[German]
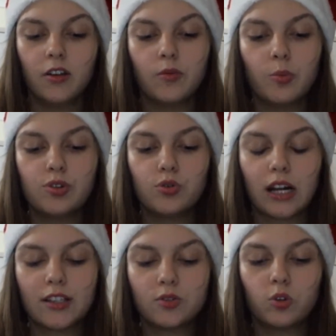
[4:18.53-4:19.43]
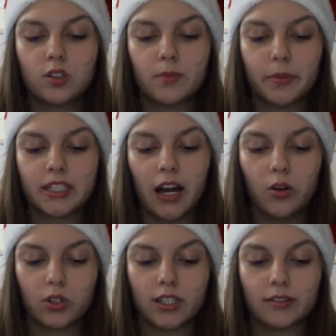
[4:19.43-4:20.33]
Wir müssen nur ganz kurz mal mit
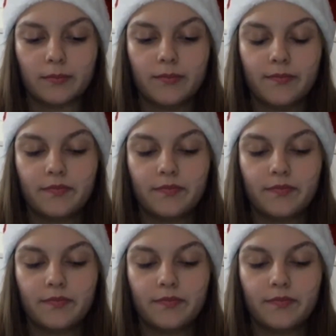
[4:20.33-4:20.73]
Carlo reden.